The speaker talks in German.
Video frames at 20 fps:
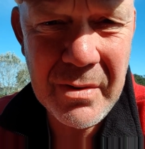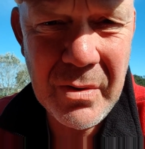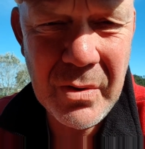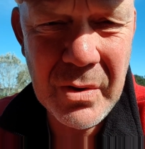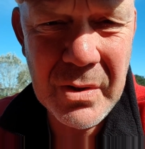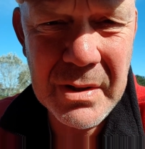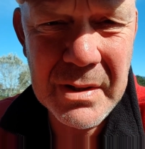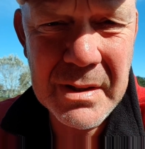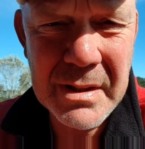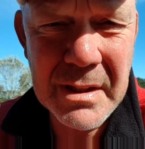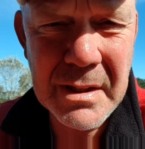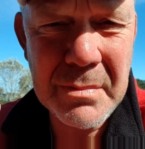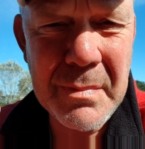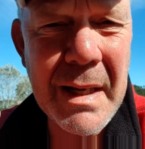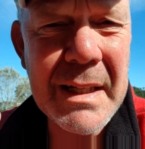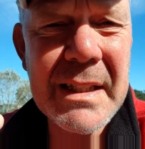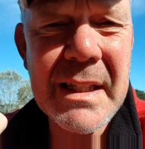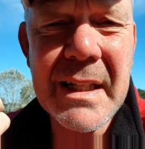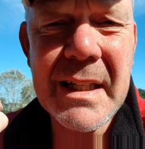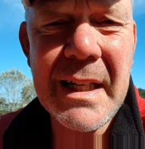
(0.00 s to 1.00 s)
Und das
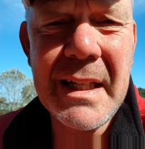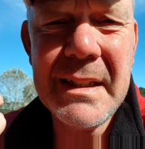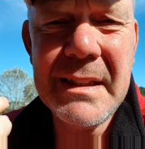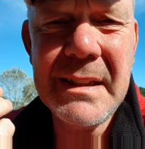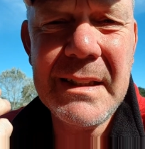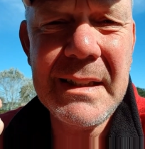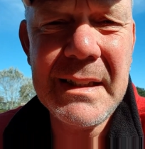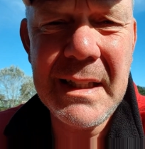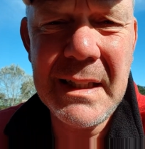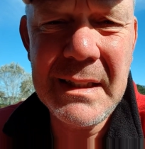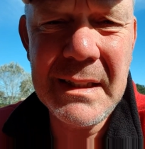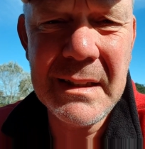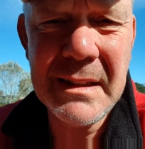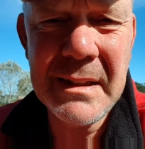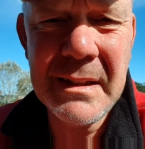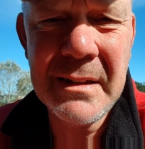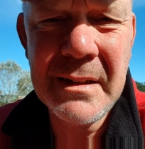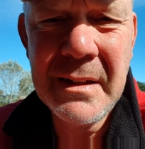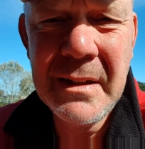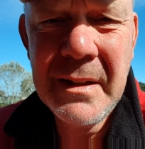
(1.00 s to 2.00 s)
macht ja keinen
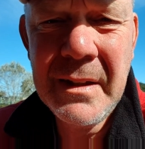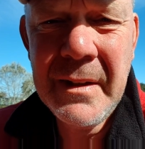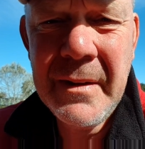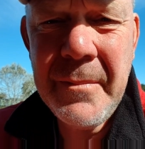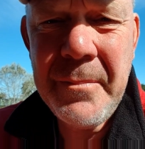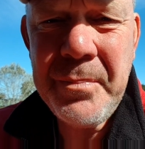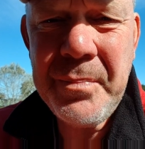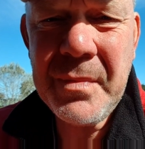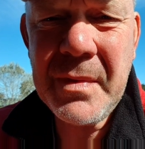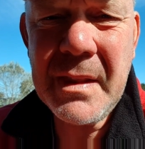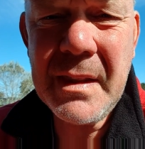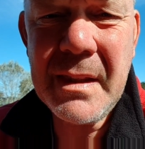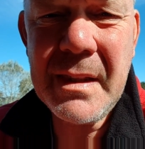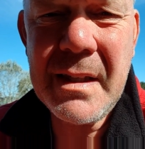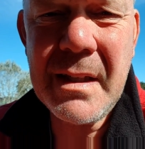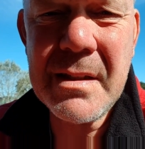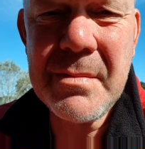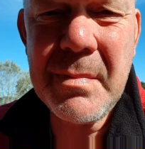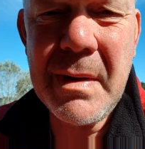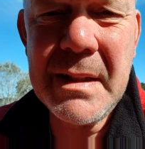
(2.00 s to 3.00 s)
Sinn,
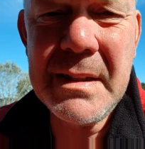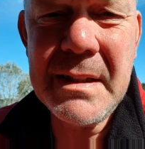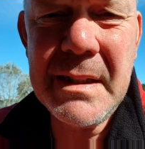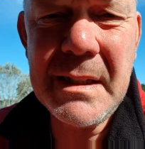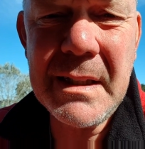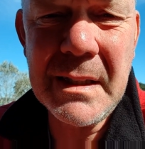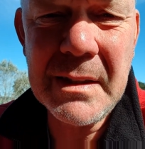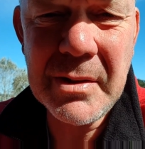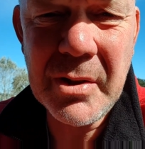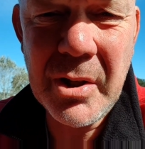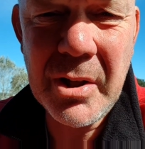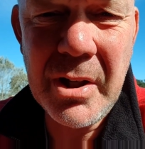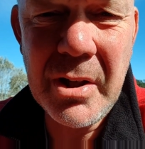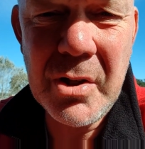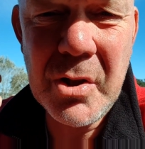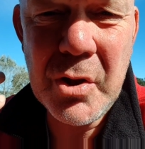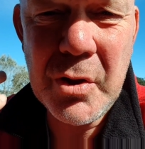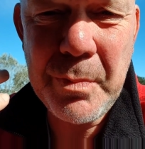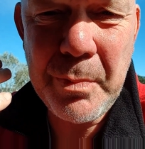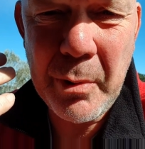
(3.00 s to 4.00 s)
dass man sich dann solche
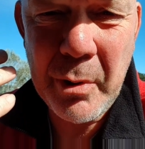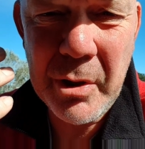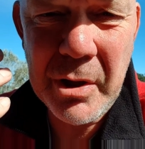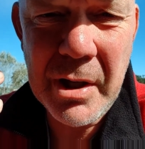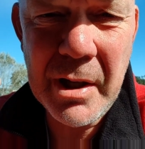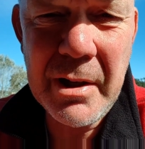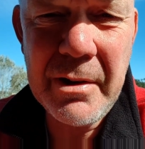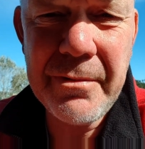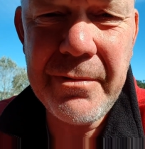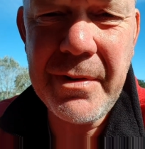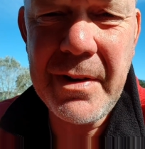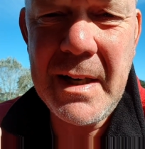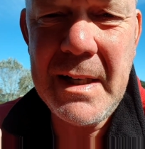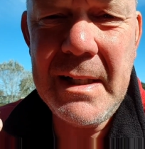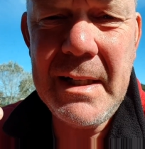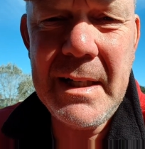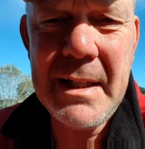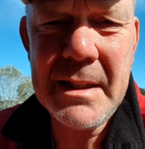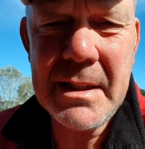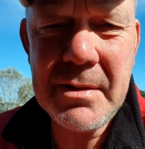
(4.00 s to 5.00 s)
Sprüche
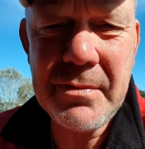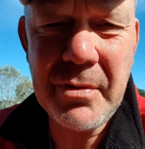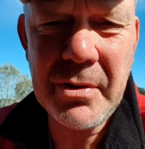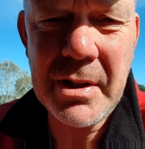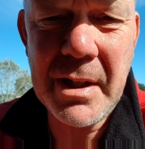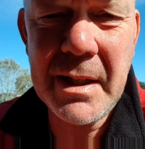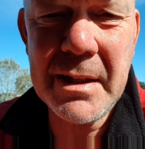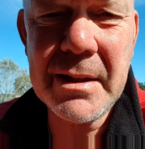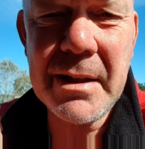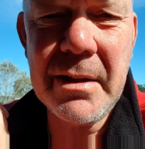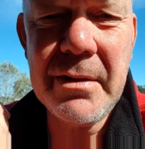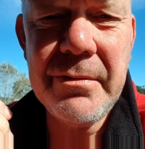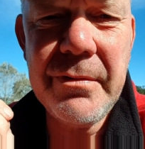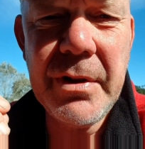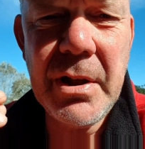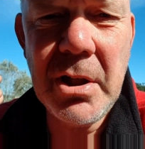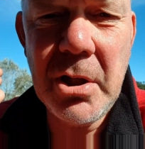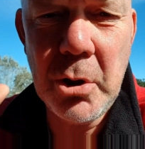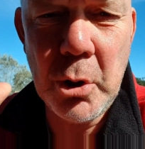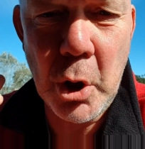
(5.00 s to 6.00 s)
gefallen lässt von anderen
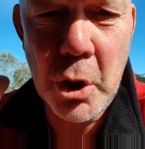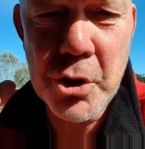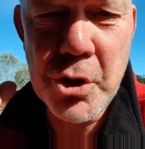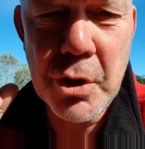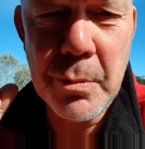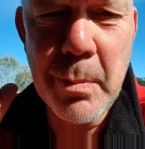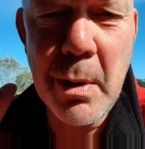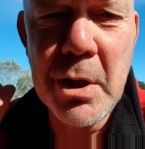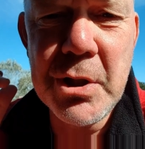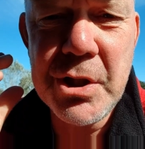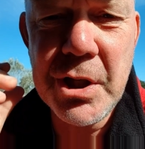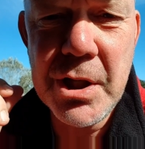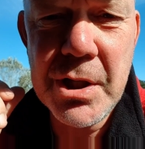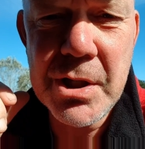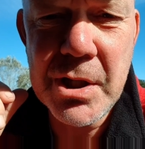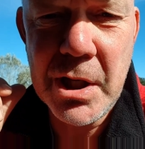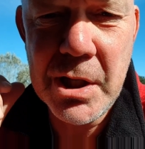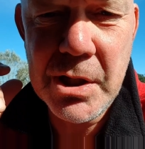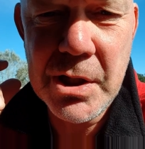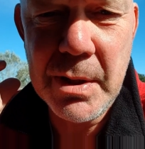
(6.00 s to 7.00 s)
wie lass dich mal
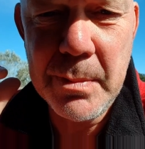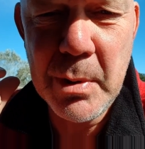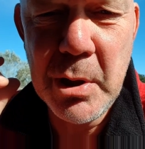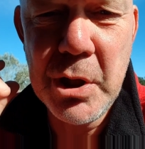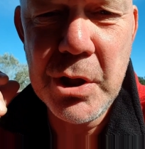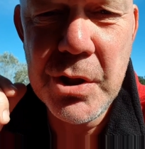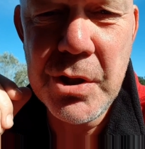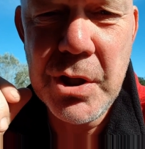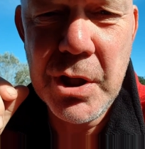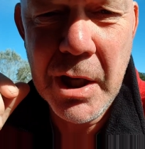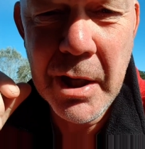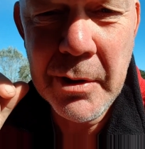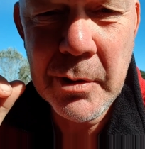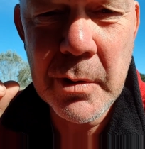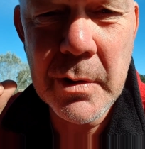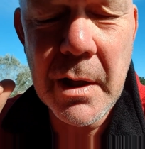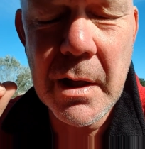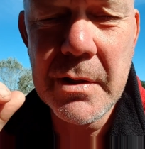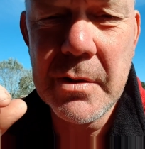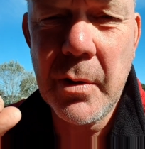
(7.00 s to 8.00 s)
desensibilisieren
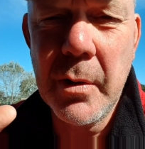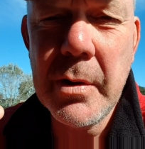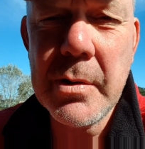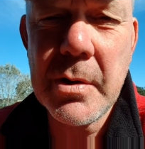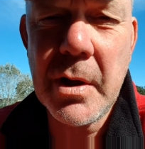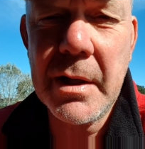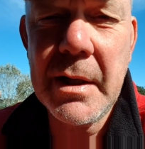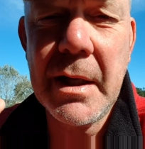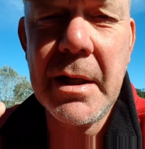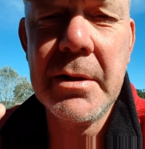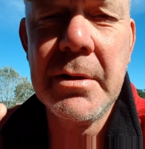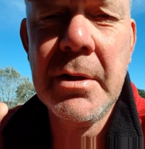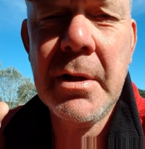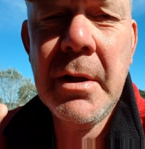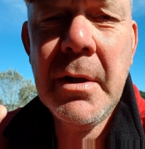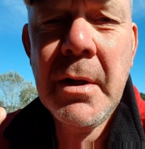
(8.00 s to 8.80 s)
oder so, sondern